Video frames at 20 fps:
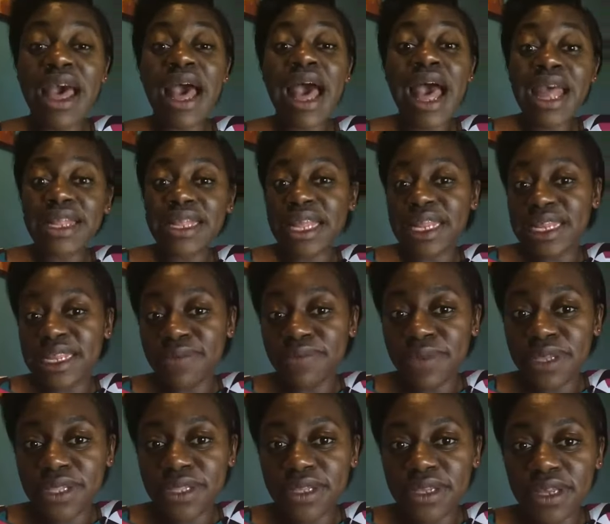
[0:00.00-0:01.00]
a des
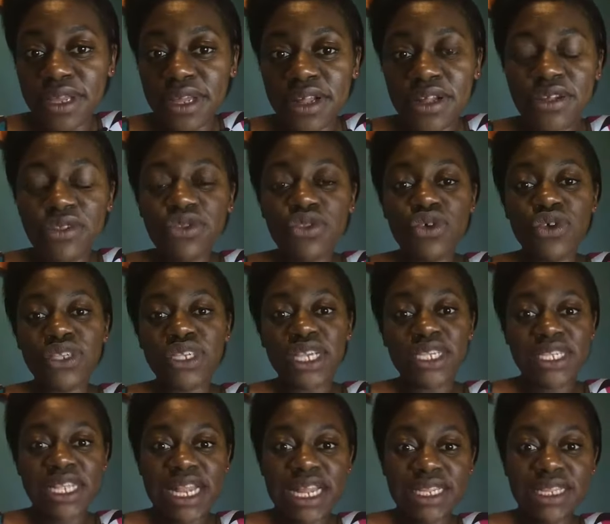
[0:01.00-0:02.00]
limites. Donc ça,
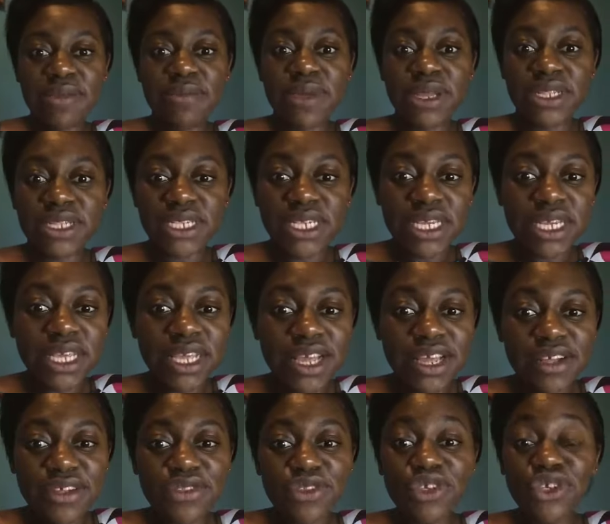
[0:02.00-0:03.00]
c'est la thématique.
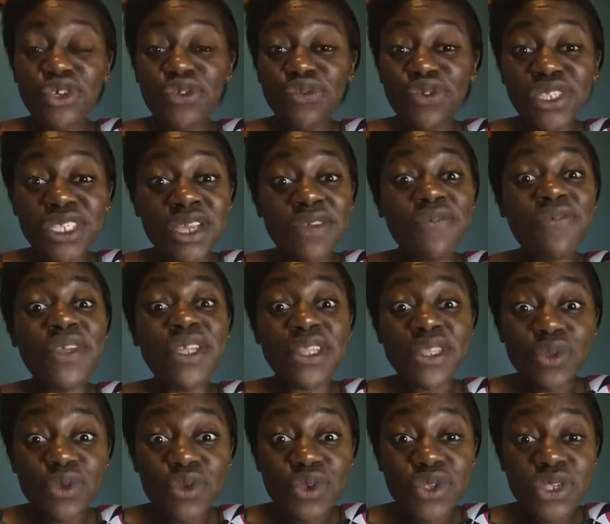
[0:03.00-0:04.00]
Donc je vous invite
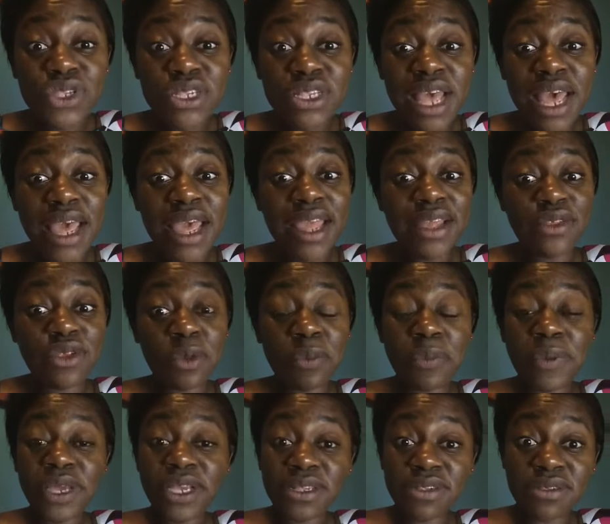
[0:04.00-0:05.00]
tous à être
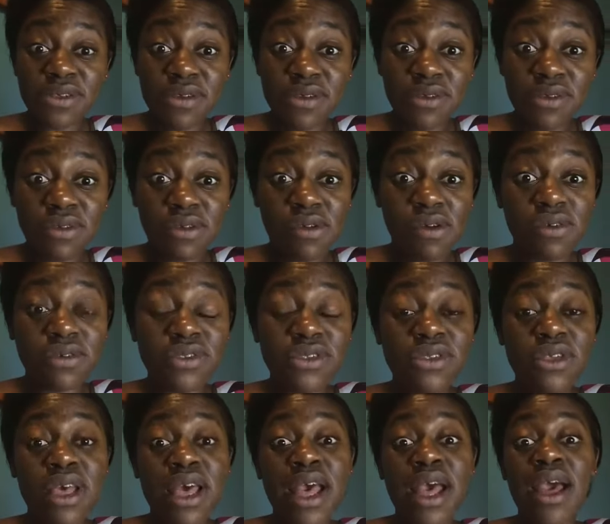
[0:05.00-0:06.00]
présents. On
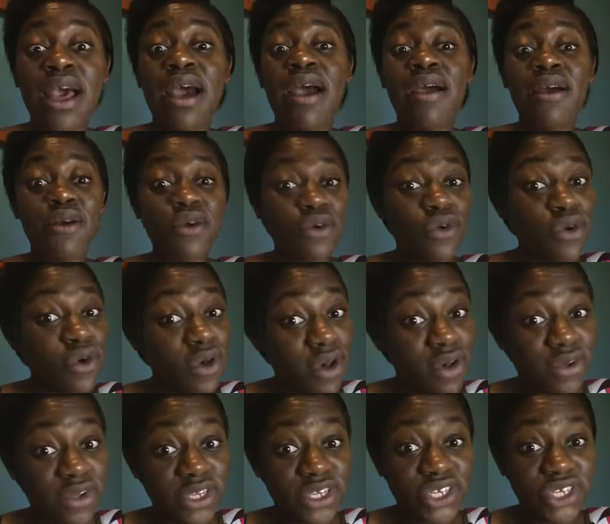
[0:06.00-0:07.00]
sera encore
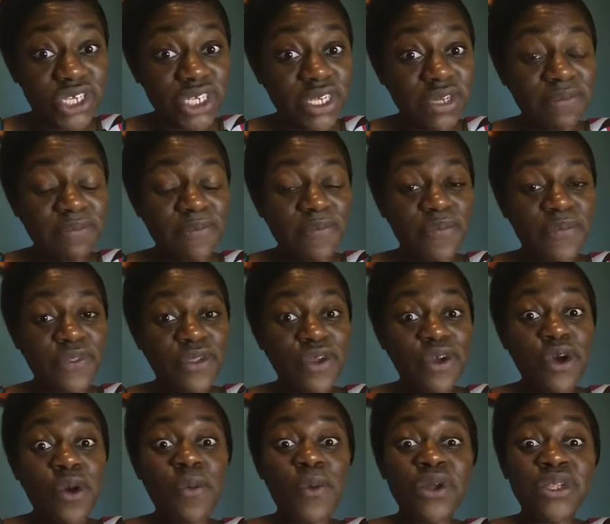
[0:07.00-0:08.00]
enrichis.
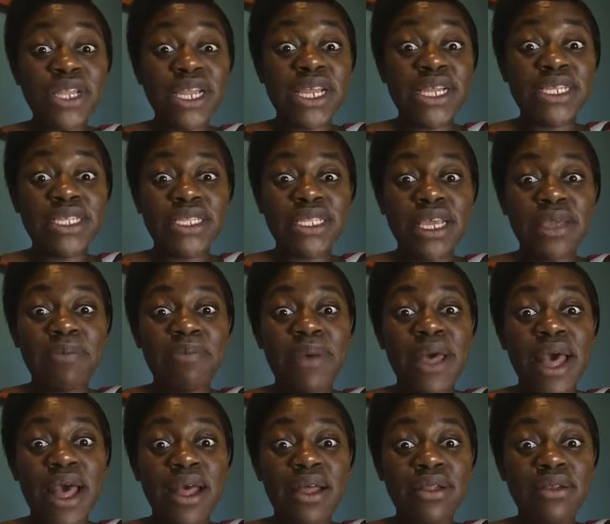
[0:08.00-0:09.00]
Comme on a été
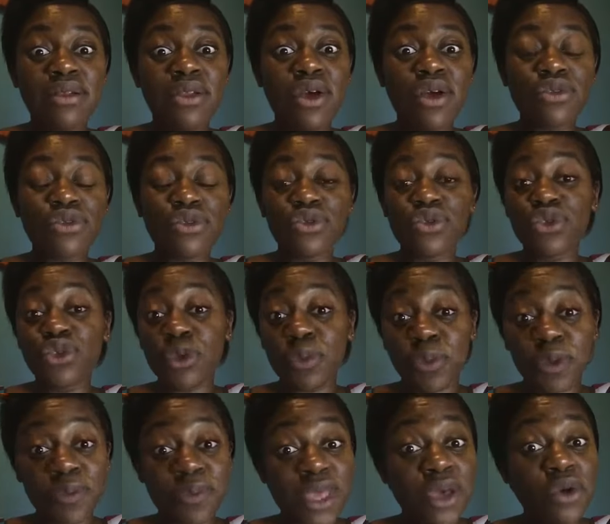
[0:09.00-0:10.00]
par, lors de notre
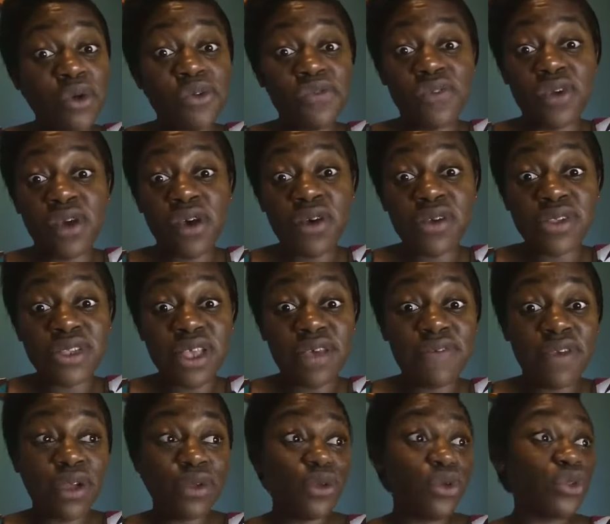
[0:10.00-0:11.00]
première conférence
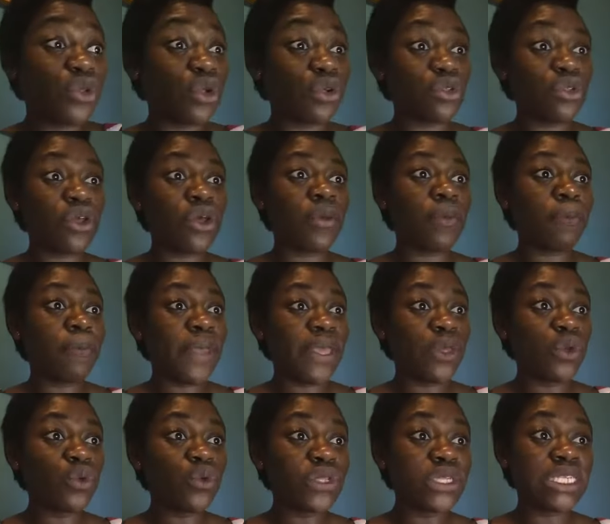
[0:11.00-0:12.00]
avec le docteur
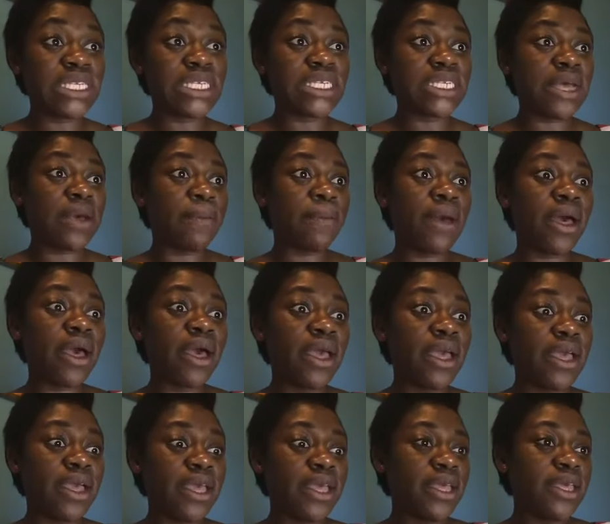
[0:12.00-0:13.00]
Peyou Ndissamba,
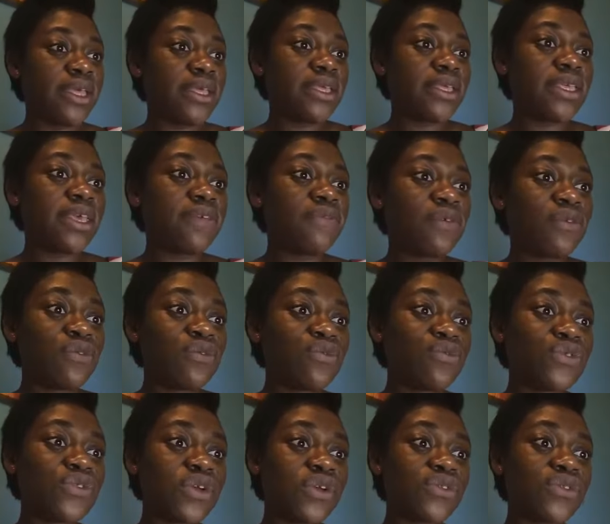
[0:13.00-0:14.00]
qui est venu
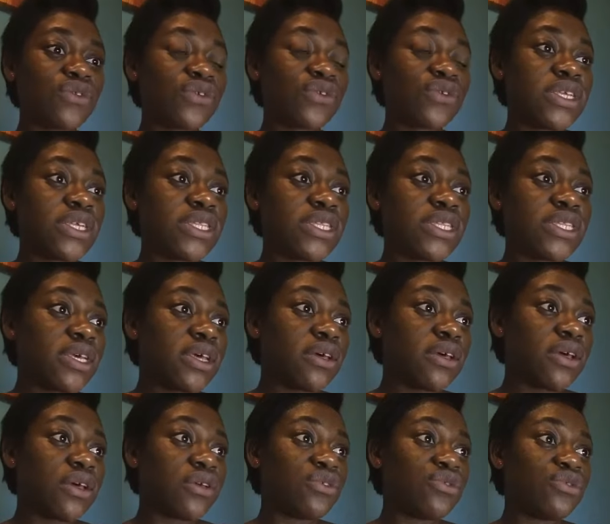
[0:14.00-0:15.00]
nous entretenir
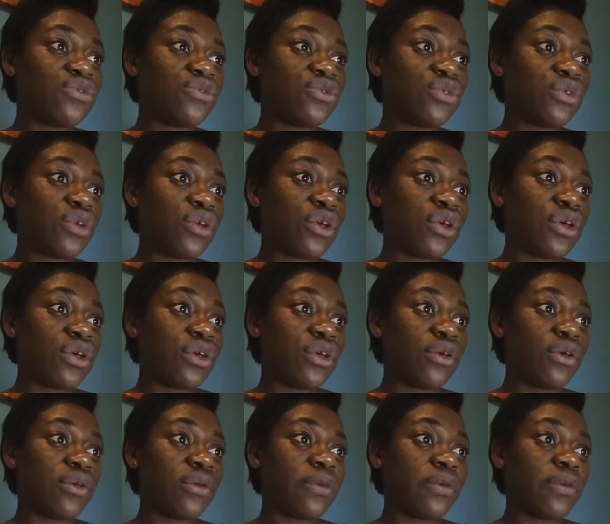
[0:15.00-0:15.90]
euh, sur, euh,